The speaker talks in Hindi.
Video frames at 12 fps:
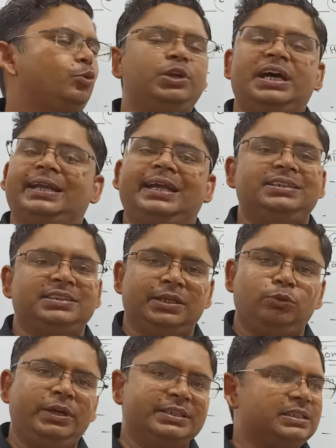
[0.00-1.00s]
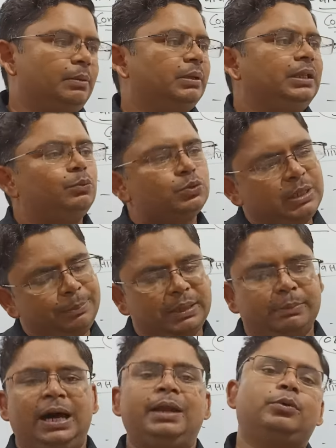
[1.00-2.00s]
वो नाराज़ नहीं हुए इसका मतलब उसका
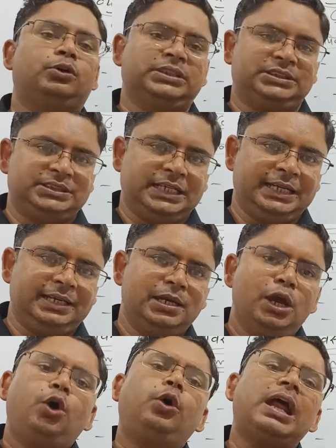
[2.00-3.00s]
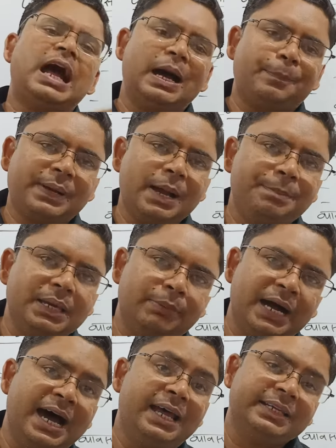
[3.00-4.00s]
व्यवहार बहुत अच्छा है और आपका
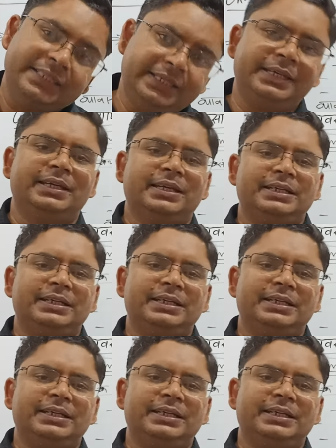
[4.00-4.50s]
व्यवहार ही